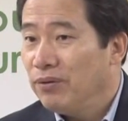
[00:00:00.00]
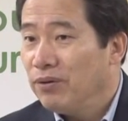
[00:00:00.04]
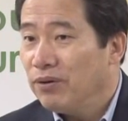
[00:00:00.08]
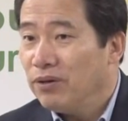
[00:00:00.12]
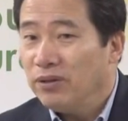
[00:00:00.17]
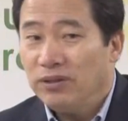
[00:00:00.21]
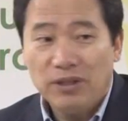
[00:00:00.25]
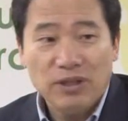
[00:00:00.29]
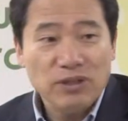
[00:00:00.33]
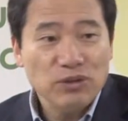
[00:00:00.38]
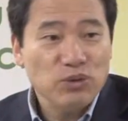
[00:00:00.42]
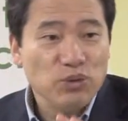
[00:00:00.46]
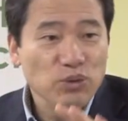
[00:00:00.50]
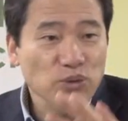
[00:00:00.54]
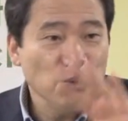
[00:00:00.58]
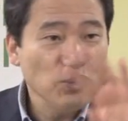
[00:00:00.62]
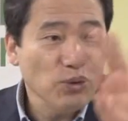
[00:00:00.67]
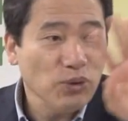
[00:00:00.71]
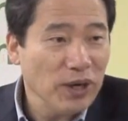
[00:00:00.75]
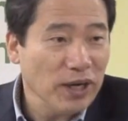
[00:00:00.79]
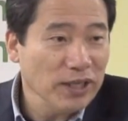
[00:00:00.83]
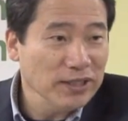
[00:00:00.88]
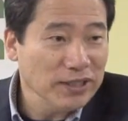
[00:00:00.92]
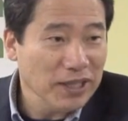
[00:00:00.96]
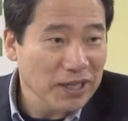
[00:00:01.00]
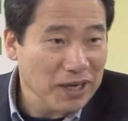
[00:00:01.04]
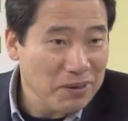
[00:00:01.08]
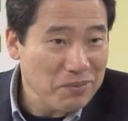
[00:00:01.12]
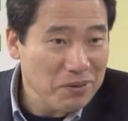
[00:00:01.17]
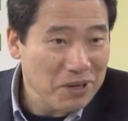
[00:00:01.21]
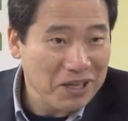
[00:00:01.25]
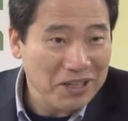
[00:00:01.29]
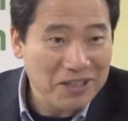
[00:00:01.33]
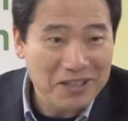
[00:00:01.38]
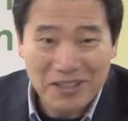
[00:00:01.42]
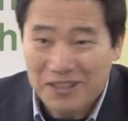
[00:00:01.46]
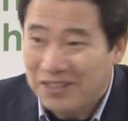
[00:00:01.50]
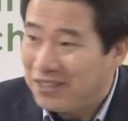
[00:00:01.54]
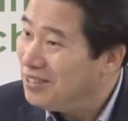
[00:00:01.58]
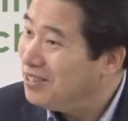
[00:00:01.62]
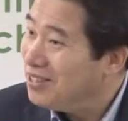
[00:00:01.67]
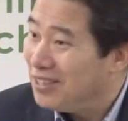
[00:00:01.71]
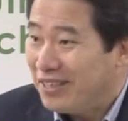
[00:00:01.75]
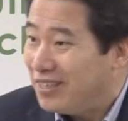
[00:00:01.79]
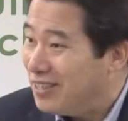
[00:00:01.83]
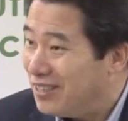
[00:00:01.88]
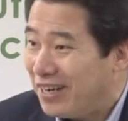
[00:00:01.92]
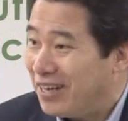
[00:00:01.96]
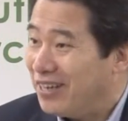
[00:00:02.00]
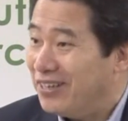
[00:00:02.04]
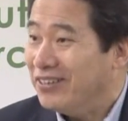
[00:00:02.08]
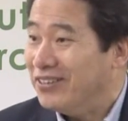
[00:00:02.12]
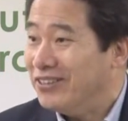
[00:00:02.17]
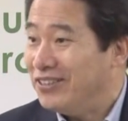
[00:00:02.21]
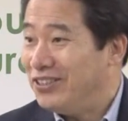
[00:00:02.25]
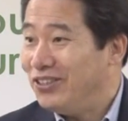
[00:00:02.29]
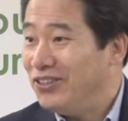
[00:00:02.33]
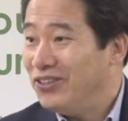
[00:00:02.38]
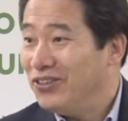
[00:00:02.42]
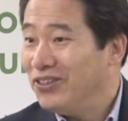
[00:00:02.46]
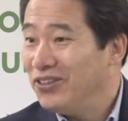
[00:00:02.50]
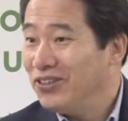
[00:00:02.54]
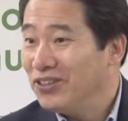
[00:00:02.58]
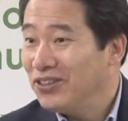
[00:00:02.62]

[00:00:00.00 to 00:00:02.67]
근데 그 순종을 한 사람에게 기적이 일어나는 거죠.